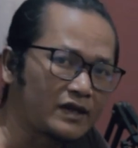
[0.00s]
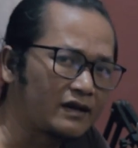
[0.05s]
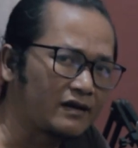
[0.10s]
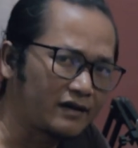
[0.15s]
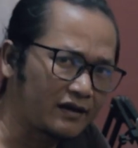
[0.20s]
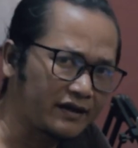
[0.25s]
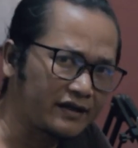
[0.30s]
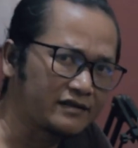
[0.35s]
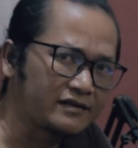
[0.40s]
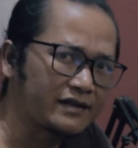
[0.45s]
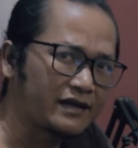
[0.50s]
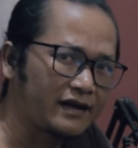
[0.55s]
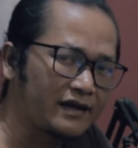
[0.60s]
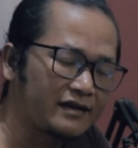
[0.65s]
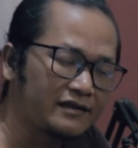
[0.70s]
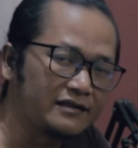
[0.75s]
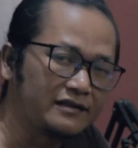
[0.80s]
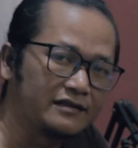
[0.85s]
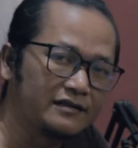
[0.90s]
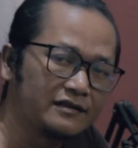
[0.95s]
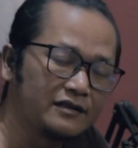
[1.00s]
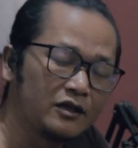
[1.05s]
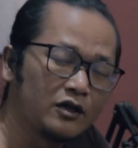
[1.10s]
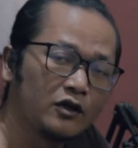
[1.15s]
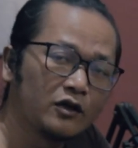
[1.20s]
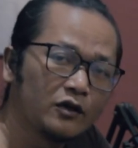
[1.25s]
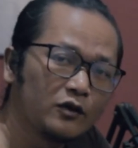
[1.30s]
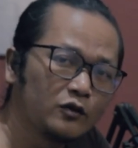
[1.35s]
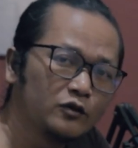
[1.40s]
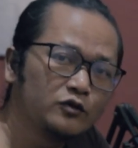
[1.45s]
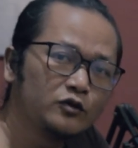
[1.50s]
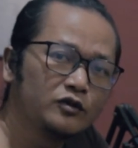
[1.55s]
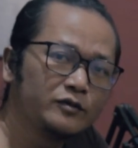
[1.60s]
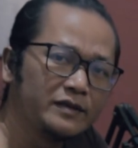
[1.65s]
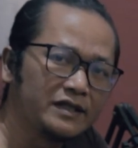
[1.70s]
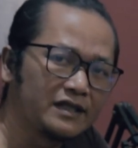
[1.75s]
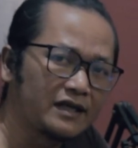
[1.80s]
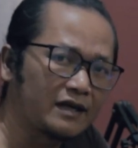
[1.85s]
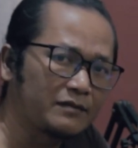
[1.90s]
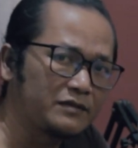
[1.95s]
Keren sekali. Untuk
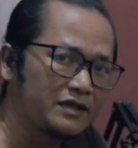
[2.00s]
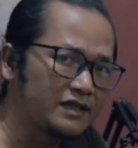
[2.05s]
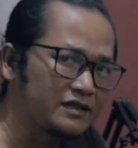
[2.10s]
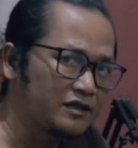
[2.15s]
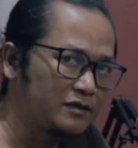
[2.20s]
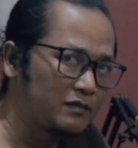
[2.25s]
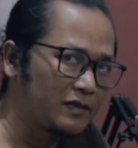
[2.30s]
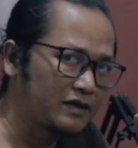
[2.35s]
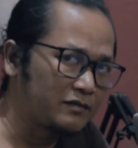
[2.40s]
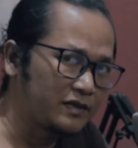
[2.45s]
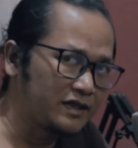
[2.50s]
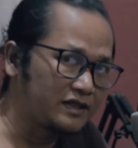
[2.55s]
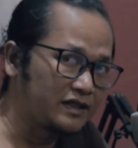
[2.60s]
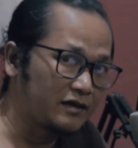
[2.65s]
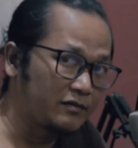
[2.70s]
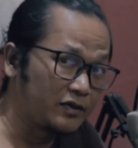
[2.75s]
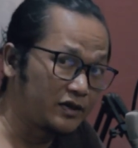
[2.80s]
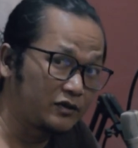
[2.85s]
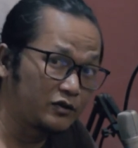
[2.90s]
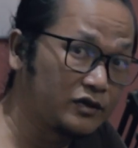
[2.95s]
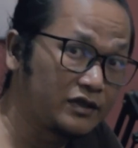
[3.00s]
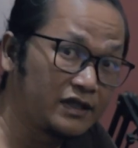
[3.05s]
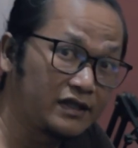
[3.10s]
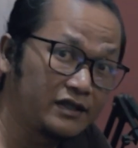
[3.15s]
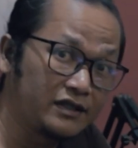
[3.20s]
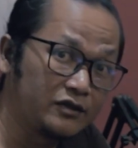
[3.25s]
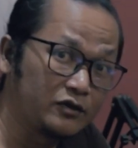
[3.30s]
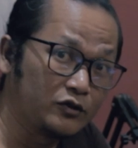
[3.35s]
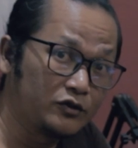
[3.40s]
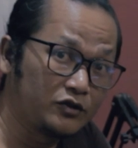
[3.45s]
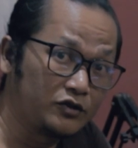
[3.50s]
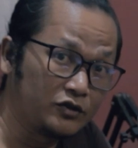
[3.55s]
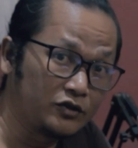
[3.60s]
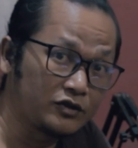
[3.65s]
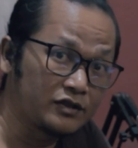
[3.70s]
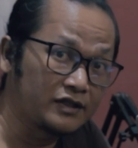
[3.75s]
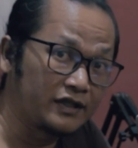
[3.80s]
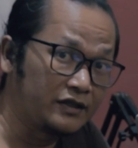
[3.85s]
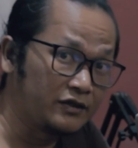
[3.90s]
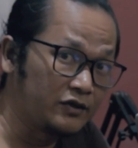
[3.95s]
lebih lengkapnya simak berita berikut ini Good
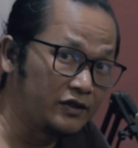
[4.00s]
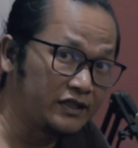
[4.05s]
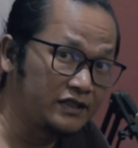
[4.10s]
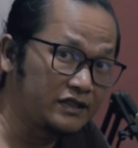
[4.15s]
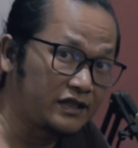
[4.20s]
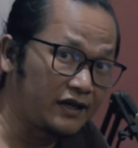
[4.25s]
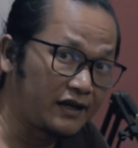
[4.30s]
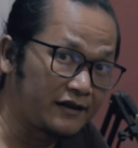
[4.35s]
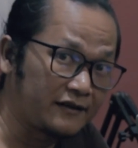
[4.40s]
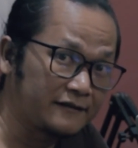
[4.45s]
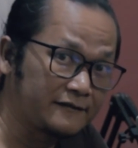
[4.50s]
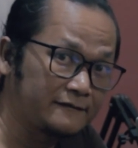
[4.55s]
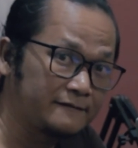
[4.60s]
News Indonesia.